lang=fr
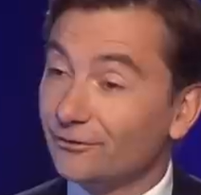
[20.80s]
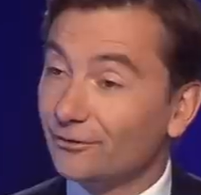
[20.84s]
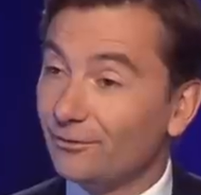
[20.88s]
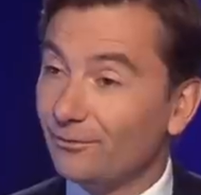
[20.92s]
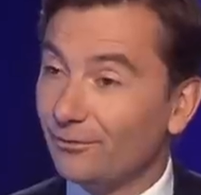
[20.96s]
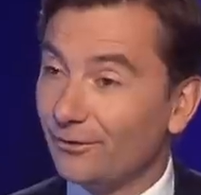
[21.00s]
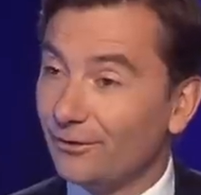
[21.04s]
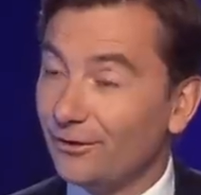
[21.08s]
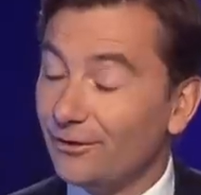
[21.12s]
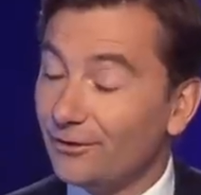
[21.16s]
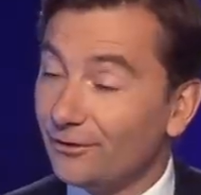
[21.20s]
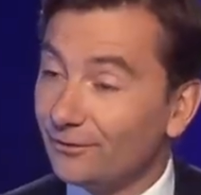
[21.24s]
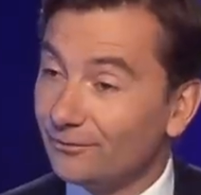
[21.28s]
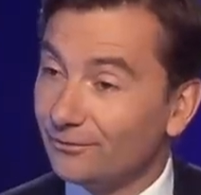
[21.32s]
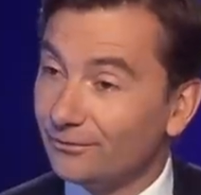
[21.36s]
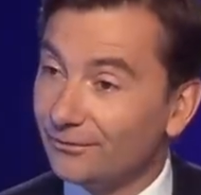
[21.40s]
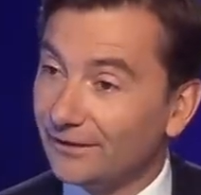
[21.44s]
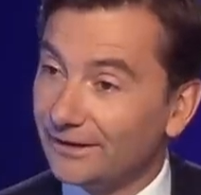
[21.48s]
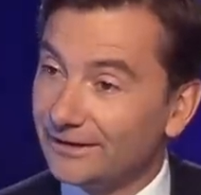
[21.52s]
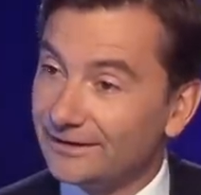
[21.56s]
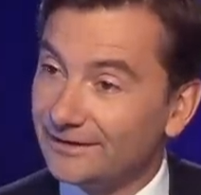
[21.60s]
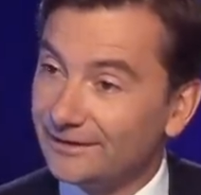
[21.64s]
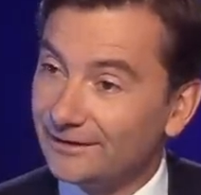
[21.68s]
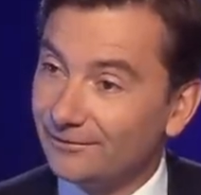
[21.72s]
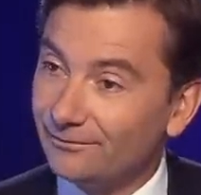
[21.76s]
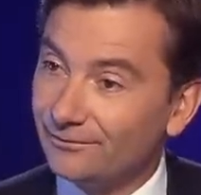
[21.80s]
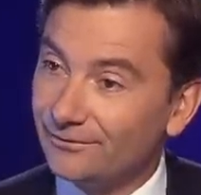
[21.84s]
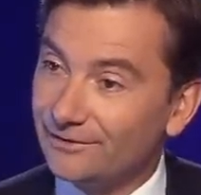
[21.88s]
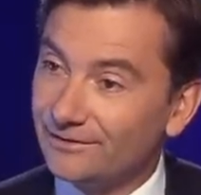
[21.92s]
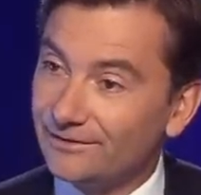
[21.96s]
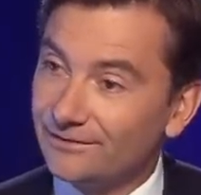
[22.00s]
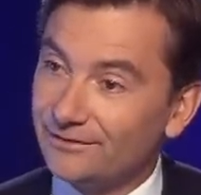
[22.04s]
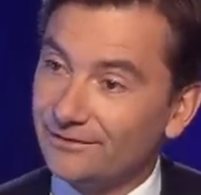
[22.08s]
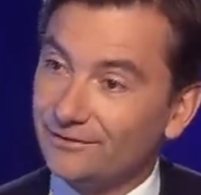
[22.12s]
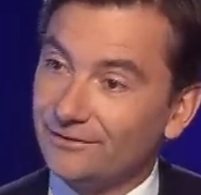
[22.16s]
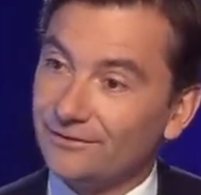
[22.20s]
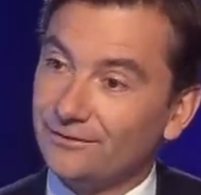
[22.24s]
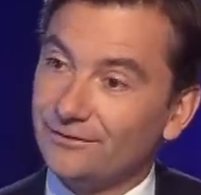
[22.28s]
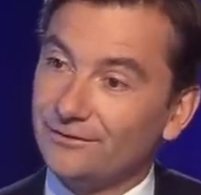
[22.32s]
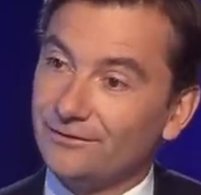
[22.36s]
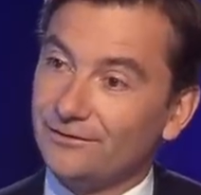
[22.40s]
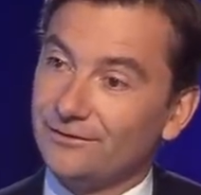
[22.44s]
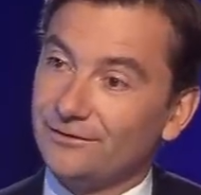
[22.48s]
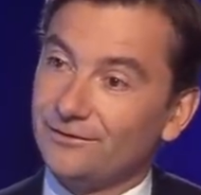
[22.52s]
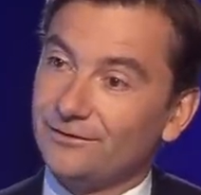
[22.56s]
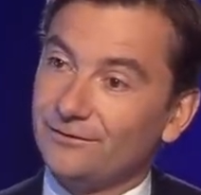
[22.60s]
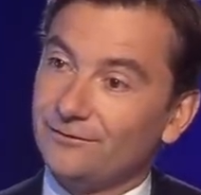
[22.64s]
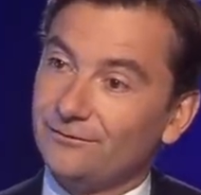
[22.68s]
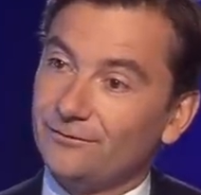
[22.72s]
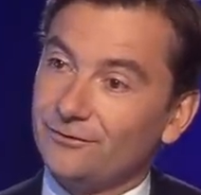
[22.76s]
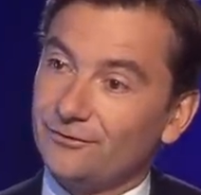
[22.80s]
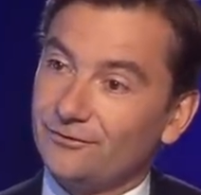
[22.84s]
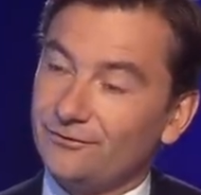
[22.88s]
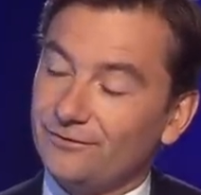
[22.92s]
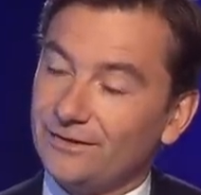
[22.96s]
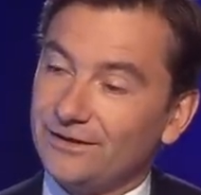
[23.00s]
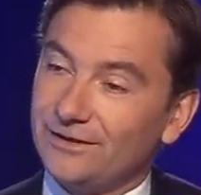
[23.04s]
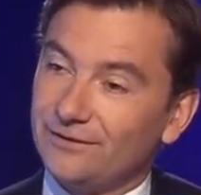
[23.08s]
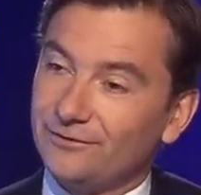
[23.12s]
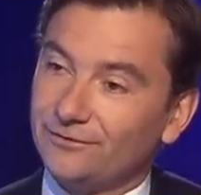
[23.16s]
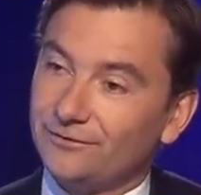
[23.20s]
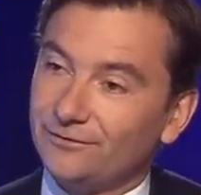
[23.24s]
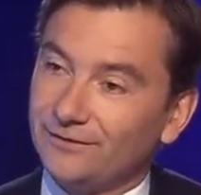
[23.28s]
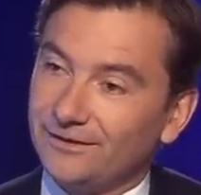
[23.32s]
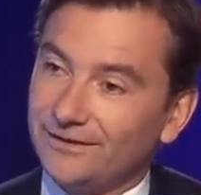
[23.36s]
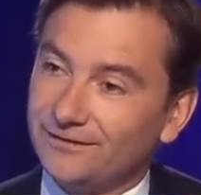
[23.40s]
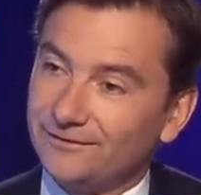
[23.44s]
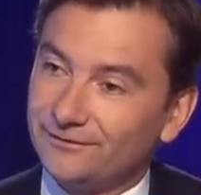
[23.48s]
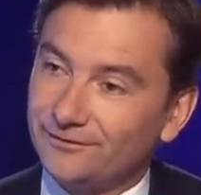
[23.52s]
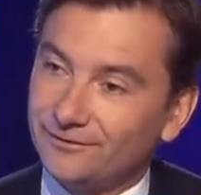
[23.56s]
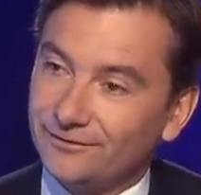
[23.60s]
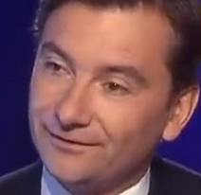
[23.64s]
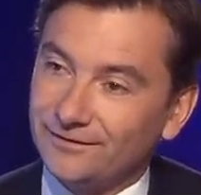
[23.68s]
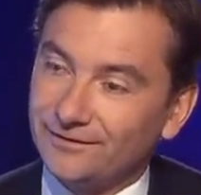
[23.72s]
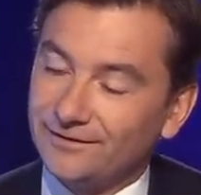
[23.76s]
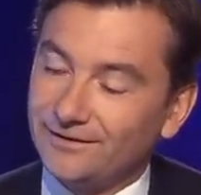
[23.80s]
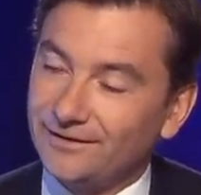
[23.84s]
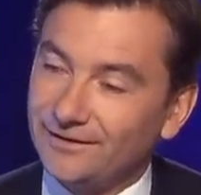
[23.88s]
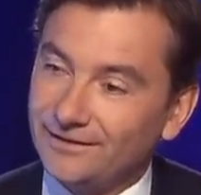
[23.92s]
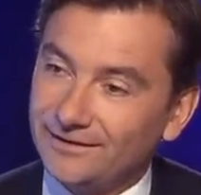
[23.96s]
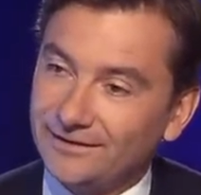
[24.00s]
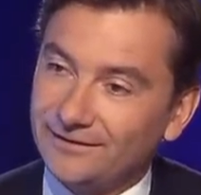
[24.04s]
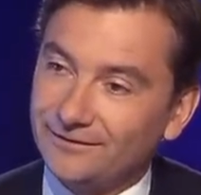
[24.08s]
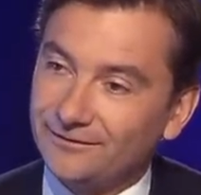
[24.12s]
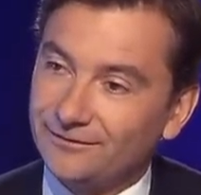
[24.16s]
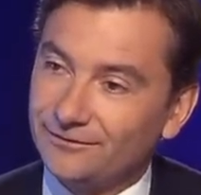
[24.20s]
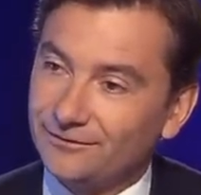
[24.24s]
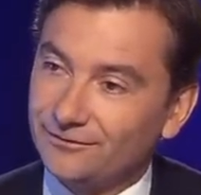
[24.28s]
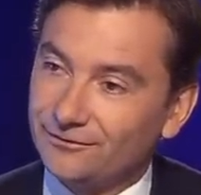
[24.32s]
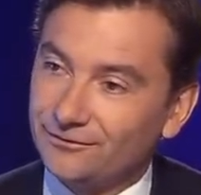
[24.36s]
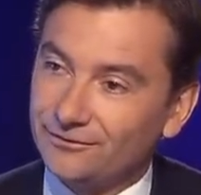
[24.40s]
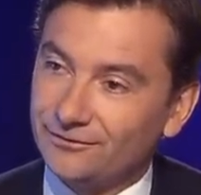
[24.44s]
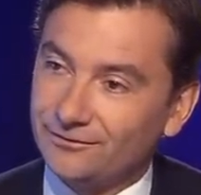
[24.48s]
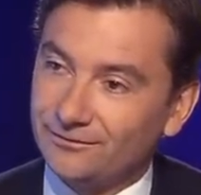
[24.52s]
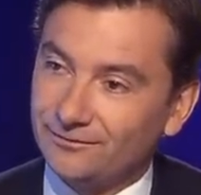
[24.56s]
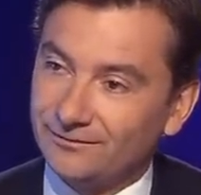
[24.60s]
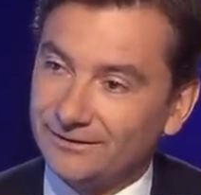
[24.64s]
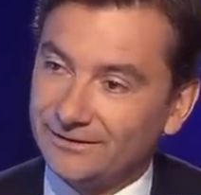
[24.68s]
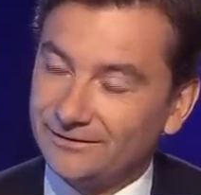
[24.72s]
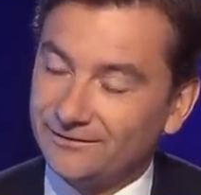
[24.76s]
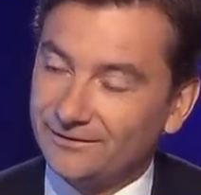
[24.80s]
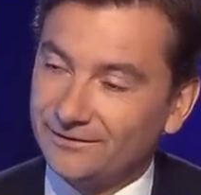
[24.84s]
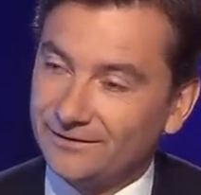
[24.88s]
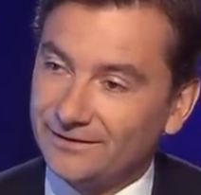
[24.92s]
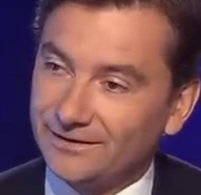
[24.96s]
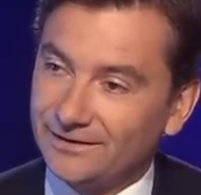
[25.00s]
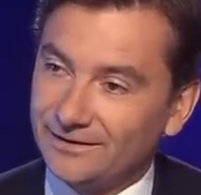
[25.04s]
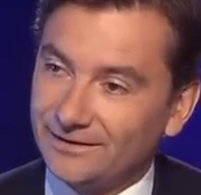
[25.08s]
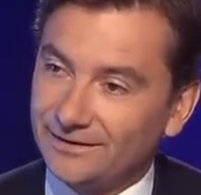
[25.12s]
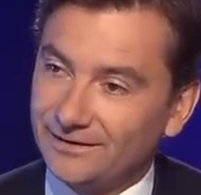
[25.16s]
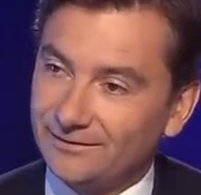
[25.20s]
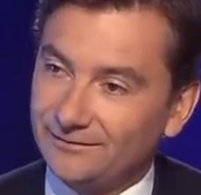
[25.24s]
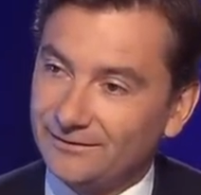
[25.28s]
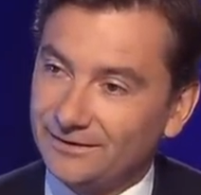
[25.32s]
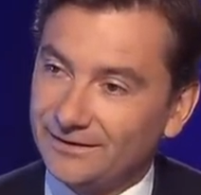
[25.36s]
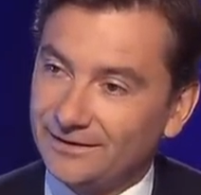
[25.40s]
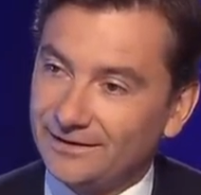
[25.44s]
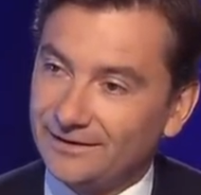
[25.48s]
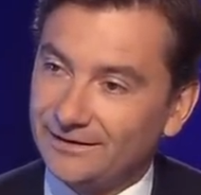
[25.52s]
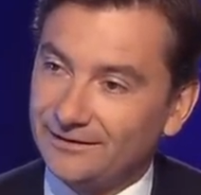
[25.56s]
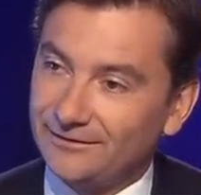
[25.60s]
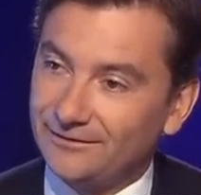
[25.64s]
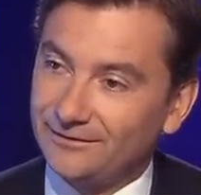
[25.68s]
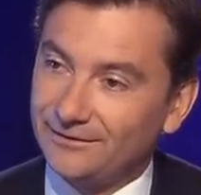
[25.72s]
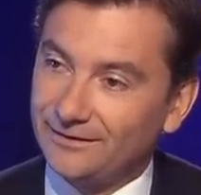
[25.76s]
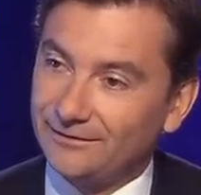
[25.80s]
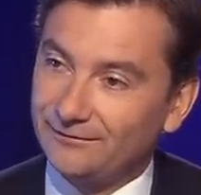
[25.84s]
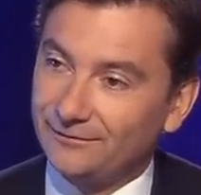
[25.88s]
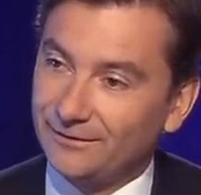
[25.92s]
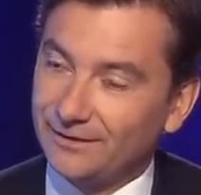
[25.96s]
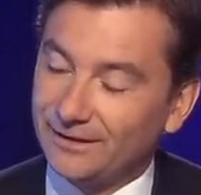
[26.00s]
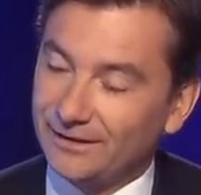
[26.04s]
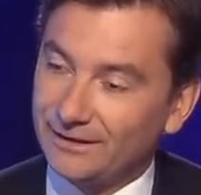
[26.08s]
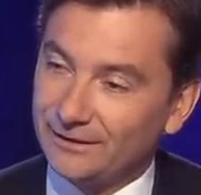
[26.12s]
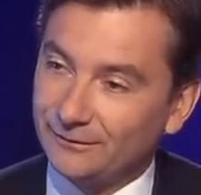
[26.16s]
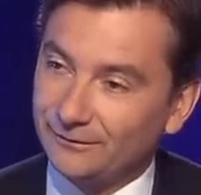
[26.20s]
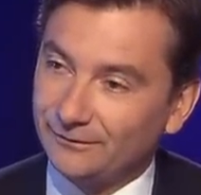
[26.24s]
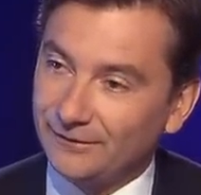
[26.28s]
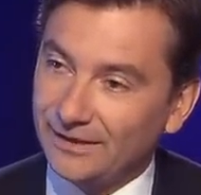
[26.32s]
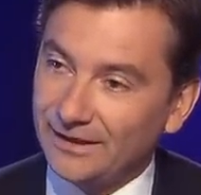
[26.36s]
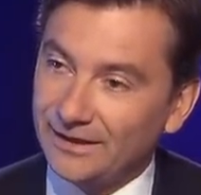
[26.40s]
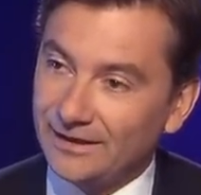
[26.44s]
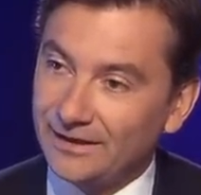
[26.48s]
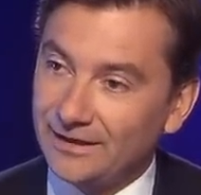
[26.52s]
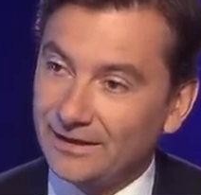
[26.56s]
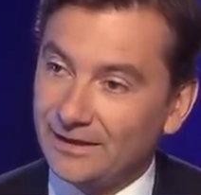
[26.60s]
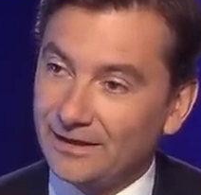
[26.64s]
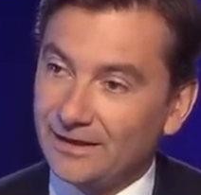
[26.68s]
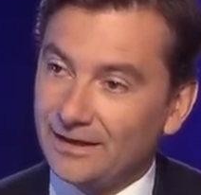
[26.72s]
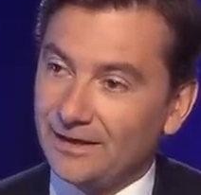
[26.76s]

entrepreneur, on pourrait dire, puisque euh, vous rejoignez en tant qu'associé je euh, Stob Associé, un cabinet d'avocats d'affaires.